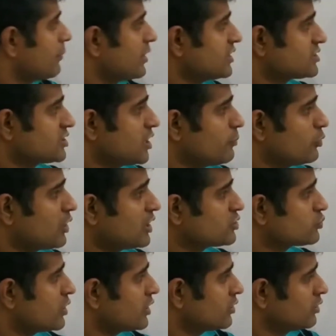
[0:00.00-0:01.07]
माइनस के अपॉन आर
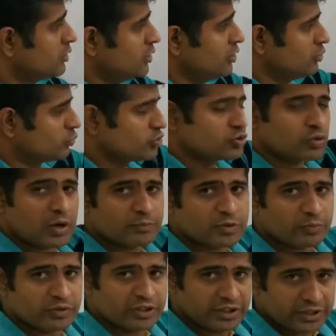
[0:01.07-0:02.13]
स्क्वायर तो इसको आप
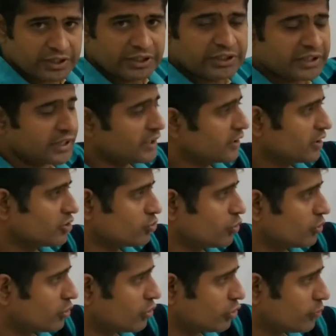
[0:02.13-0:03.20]
जब इंटीग्रेट करके
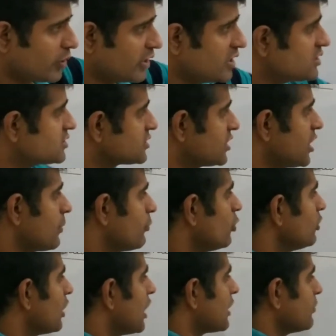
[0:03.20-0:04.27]
सॉल्व करोगे तो माइनस के
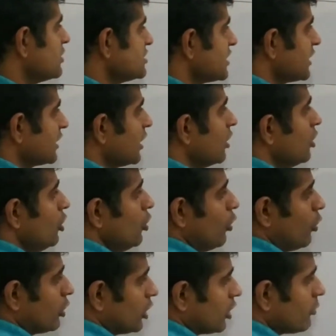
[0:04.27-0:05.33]
अपॉन आर मिल जाएगा
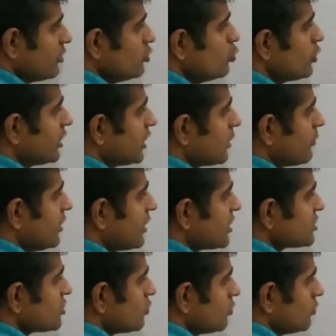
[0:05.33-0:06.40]
और अगर मैं यू के टर्म में
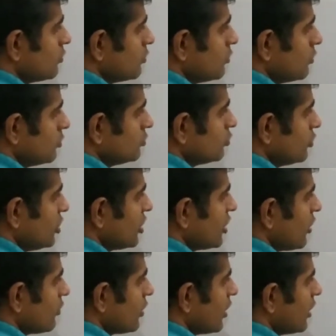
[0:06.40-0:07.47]
लिखना चाहूँ तो ये
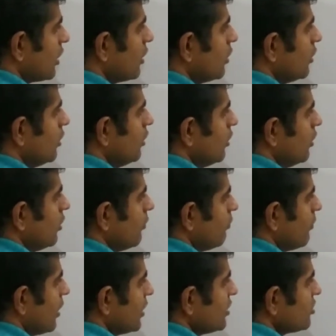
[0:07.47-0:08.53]
क्या हो जाएगा
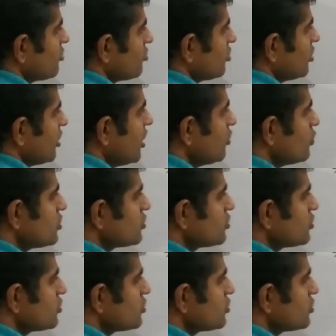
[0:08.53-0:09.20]
माइनस के यू